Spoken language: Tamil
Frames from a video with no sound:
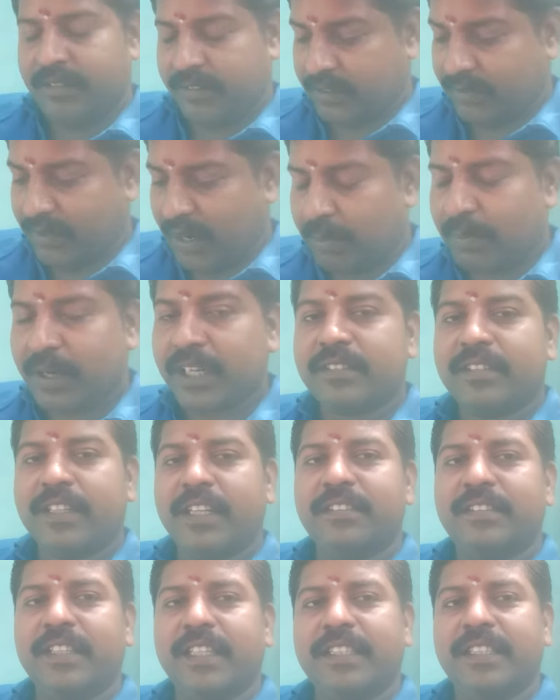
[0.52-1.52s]
சிவா
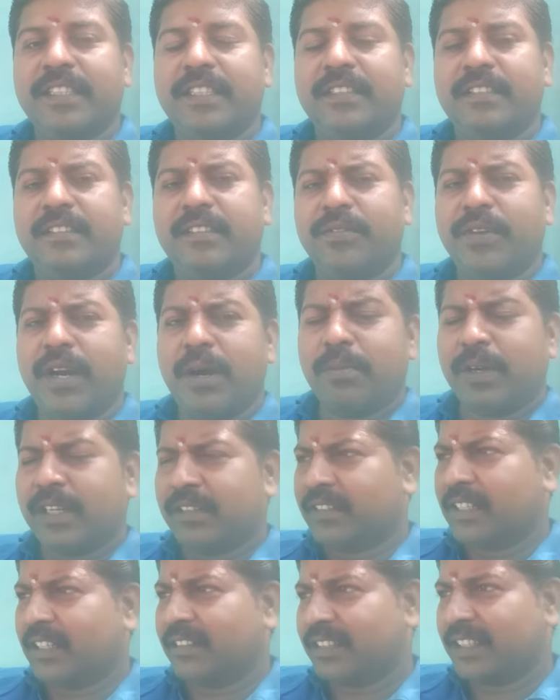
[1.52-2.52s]
மனசில் சக்தி சிவா
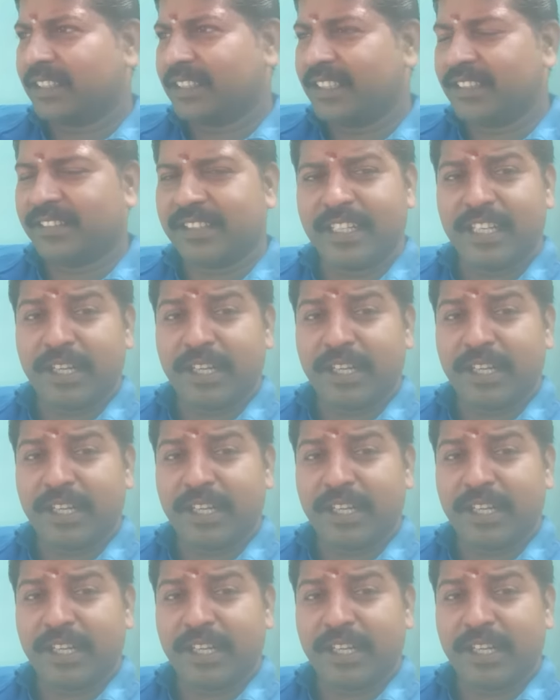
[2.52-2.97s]
மனசில் சக்தி